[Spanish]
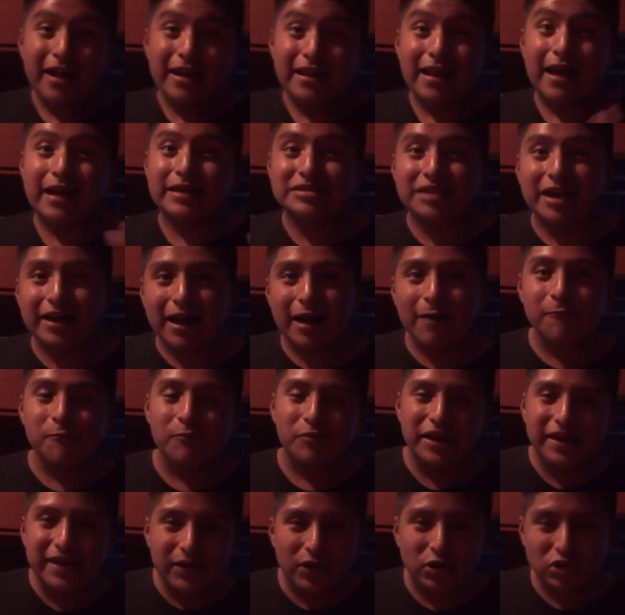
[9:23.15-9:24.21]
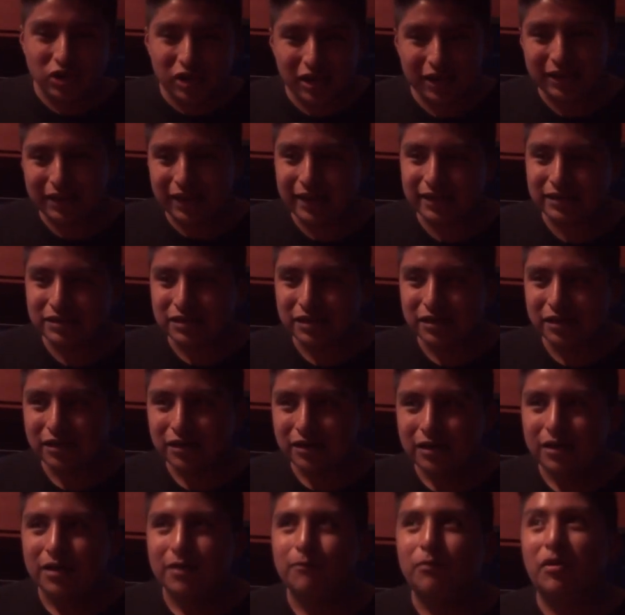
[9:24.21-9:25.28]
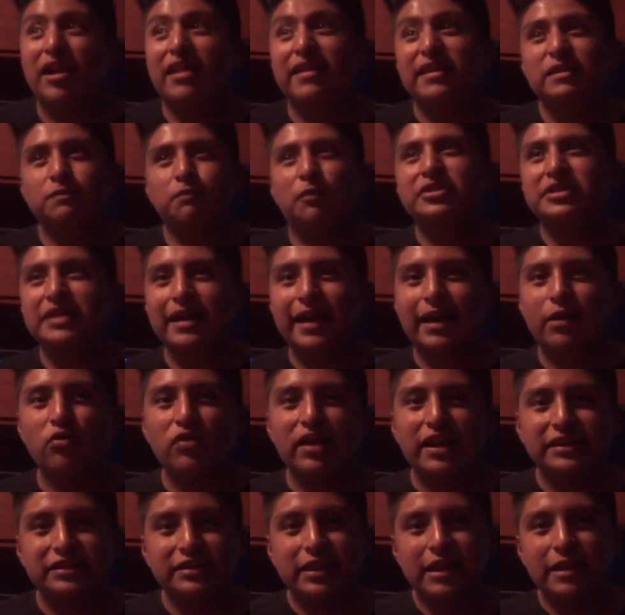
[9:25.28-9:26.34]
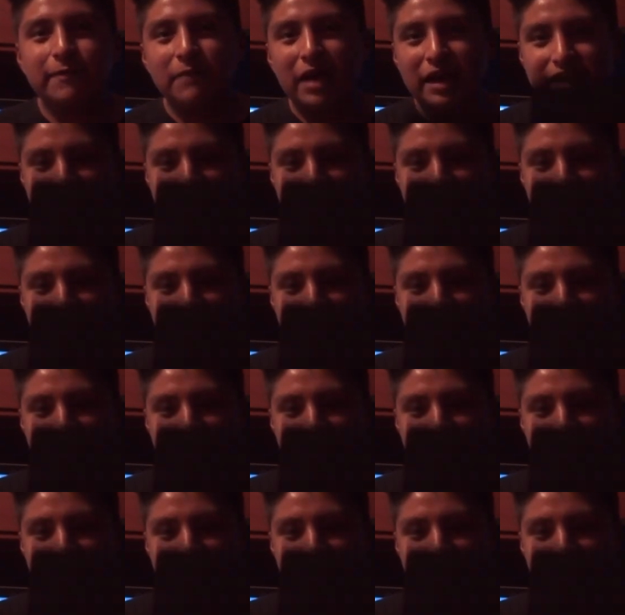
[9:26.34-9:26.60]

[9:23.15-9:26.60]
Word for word: las sacan brillositas para después sacar una Slim